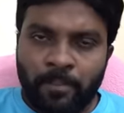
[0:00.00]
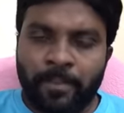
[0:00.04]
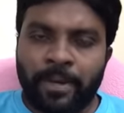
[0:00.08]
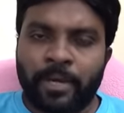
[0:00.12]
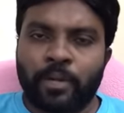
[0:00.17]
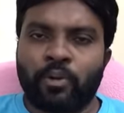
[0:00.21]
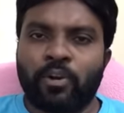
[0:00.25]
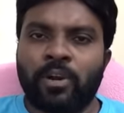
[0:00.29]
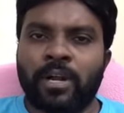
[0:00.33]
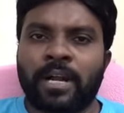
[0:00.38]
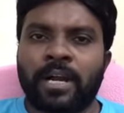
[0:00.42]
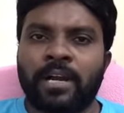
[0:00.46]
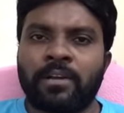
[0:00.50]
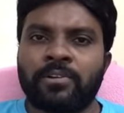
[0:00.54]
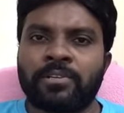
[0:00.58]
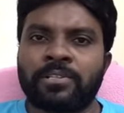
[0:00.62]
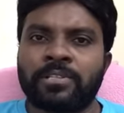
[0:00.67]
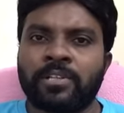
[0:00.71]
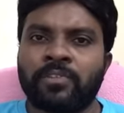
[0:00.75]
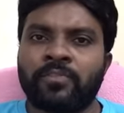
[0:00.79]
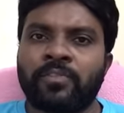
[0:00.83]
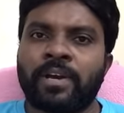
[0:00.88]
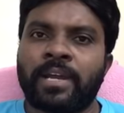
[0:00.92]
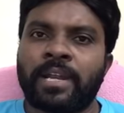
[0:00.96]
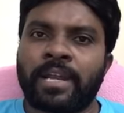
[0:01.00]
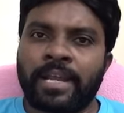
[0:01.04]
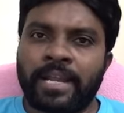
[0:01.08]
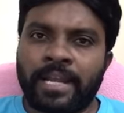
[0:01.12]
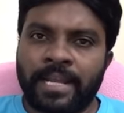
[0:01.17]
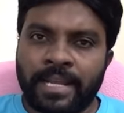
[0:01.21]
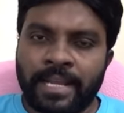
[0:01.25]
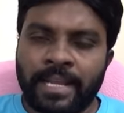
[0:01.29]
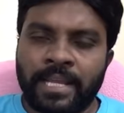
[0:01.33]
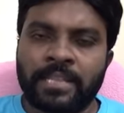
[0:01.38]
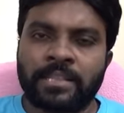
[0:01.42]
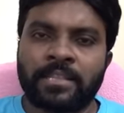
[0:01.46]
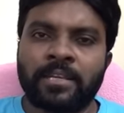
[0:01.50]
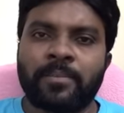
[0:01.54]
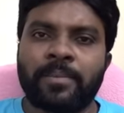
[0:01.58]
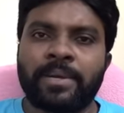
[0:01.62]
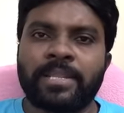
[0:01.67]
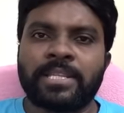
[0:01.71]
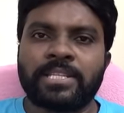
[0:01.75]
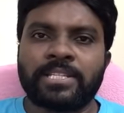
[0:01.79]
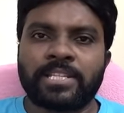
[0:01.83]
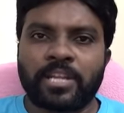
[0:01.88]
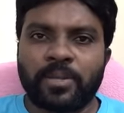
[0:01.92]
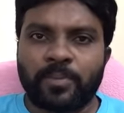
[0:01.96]
మరో కాలుష్యం ద్వారా అయినా
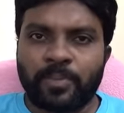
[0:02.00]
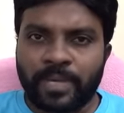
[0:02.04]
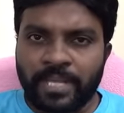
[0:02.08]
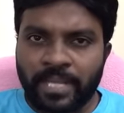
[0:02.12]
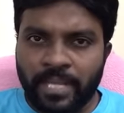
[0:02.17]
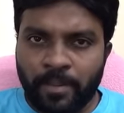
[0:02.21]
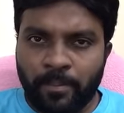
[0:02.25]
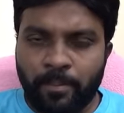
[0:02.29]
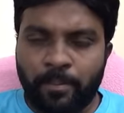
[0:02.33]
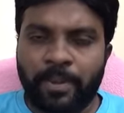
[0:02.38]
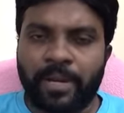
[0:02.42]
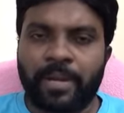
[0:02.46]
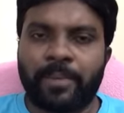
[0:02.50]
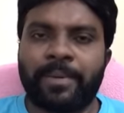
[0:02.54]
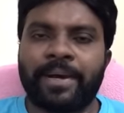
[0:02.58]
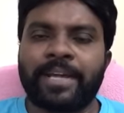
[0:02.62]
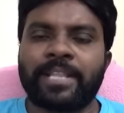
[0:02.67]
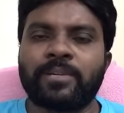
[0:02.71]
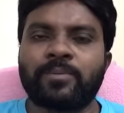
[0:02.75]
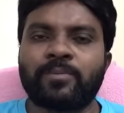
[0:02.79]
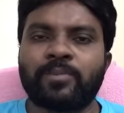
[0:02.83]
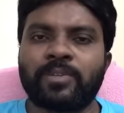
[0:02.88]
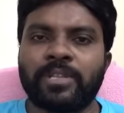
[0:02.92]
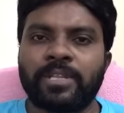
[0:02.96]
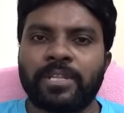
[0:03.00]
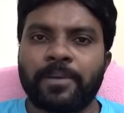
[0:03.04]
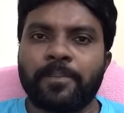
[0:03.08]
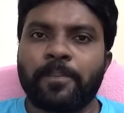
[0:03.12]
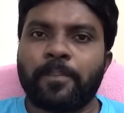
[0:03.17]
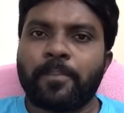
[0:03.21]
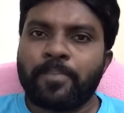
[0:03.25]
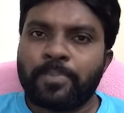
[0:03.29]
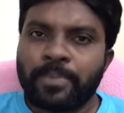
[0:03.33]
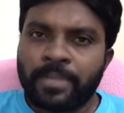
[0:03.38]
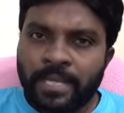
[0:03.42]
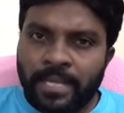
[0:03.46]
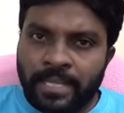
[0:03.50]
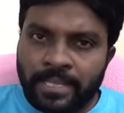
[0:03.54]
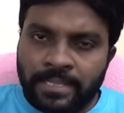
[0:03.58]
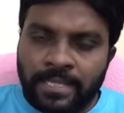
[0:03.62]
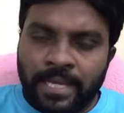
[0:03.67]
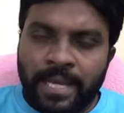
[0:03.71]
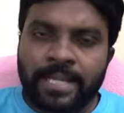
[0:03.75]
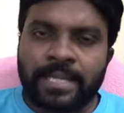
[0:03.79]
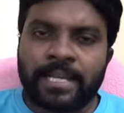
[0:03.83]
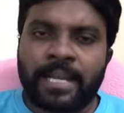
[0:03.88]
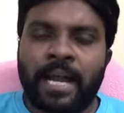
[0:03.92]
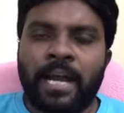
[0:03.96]
ఎంతమంది చనిపోయే ప్రమాదం ఉంది
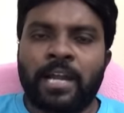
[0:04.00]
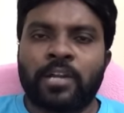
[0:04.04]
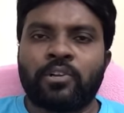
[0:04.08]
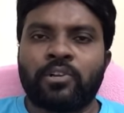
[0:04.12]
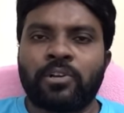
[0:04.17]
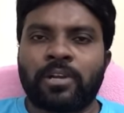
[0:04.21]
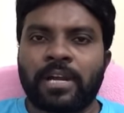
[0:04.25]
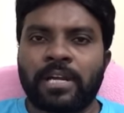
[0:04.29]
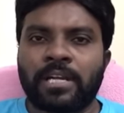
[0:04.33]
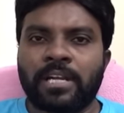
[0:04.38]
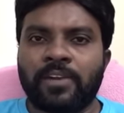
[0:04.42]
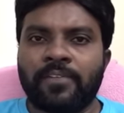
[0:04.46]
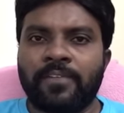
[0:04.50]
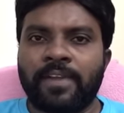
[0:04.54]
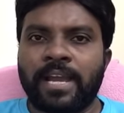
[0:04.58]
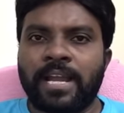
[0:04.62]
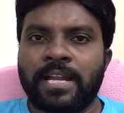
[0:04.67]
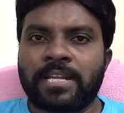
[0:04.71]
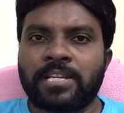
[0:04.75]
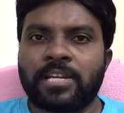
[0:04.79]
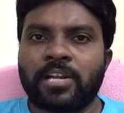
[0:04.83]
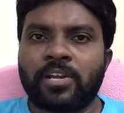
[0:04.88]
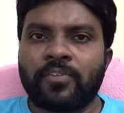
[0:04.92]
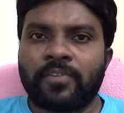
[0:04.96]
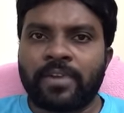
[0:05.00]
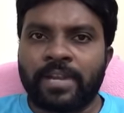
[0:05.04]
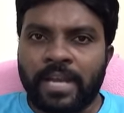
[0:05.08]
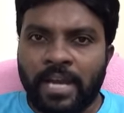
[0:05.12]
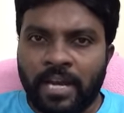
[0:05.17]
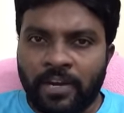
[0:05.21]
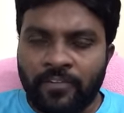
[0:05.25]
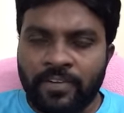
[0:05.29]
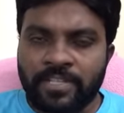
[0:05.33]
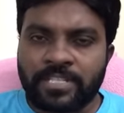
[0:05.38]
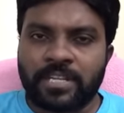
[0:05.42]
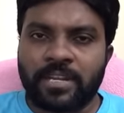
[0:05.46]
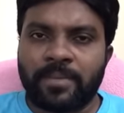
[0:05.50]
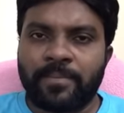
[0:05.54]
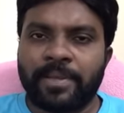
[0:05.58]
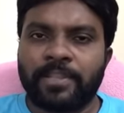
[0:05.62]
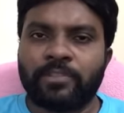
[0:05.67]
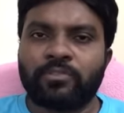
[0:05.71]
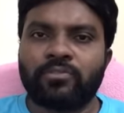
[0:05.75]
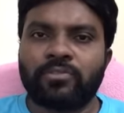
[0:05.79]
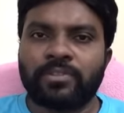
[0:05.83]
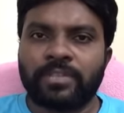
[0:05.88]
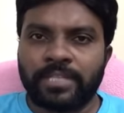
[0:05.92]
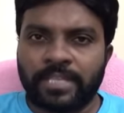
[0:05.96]
దానికి అడ్డుకట్ట వేయాల్సినటువంటి అవసరం
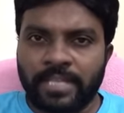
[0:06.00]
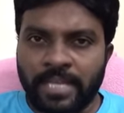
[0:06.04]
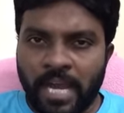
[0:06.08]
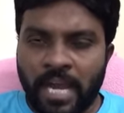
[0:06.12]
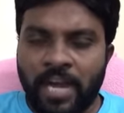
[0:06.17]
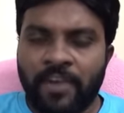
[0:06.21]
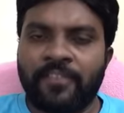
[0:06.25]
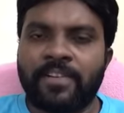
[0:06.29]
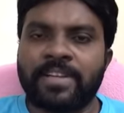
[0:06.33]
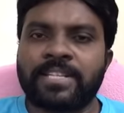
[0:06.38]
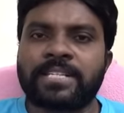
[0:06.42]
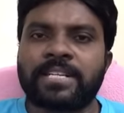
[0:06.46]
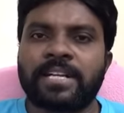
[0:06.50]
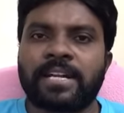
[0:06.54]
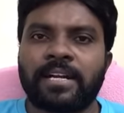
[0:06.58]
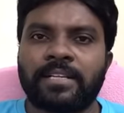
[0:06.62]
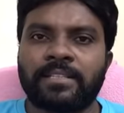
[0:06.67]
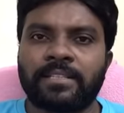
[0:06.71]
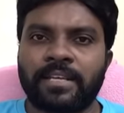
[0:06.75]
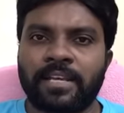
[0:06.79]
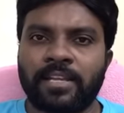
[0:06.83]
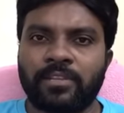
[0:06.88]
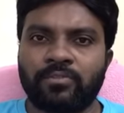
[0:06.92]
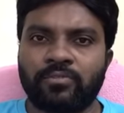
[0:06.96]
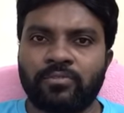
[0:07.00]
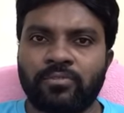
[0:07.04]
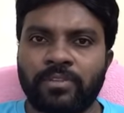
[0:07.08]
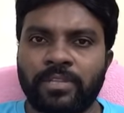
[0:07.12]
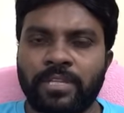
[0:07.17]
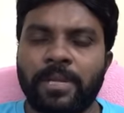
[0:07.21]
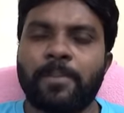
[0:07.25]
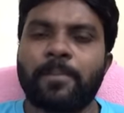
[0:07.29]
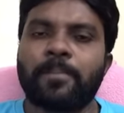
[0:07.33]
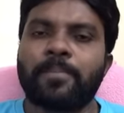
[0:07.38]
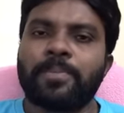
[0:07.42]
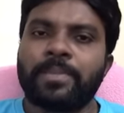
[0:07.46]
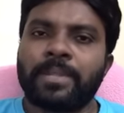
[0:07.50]
ఎంత ఉంది ఆవశ్యకత ఎంత ఉంది